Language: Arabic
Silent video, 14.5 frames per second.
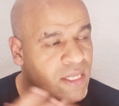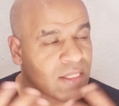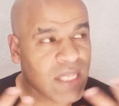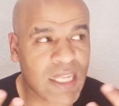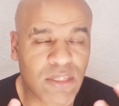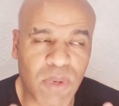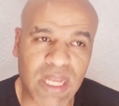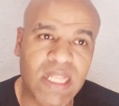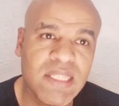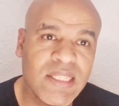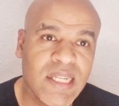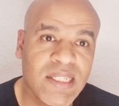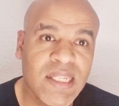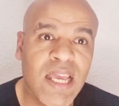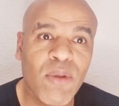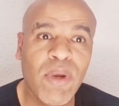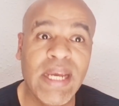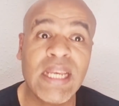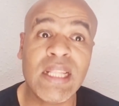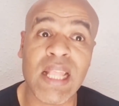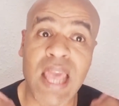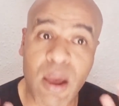داز واحد الاتصال
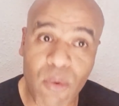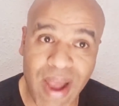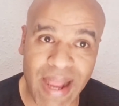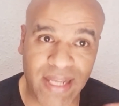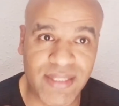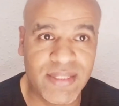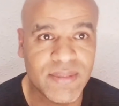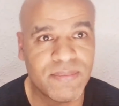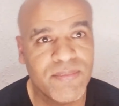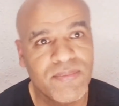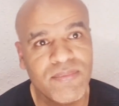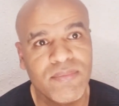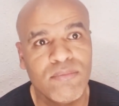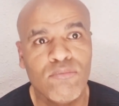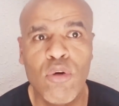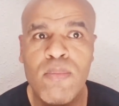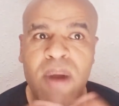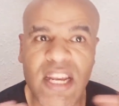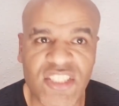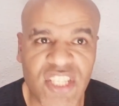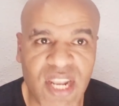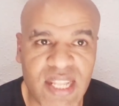وعيط لها واحد
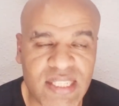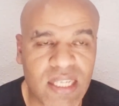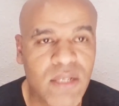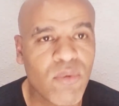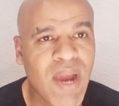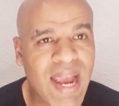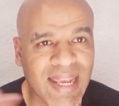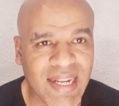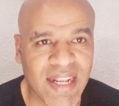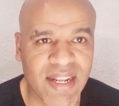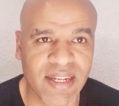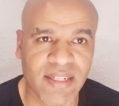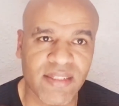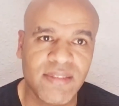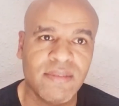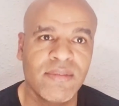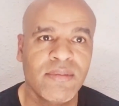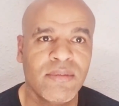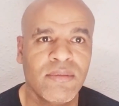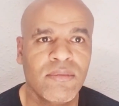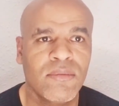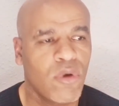مباشره وعلنا
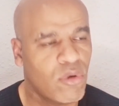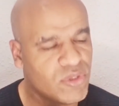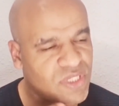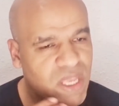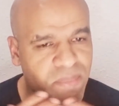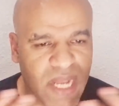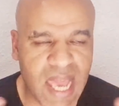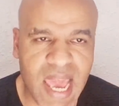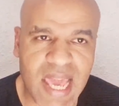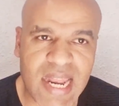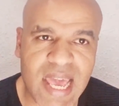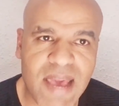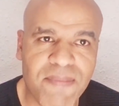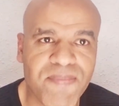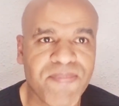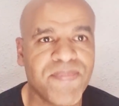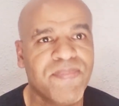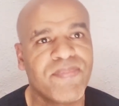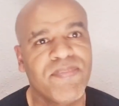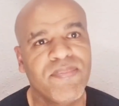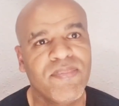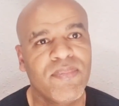قدام العالم
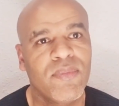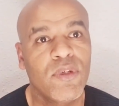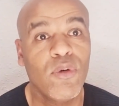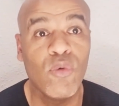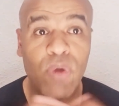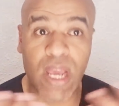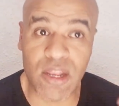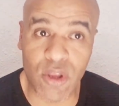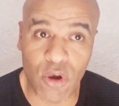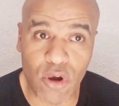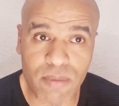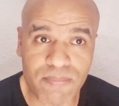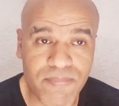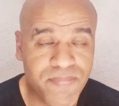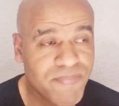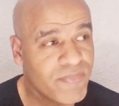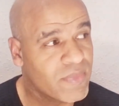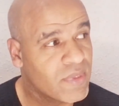وقال لهم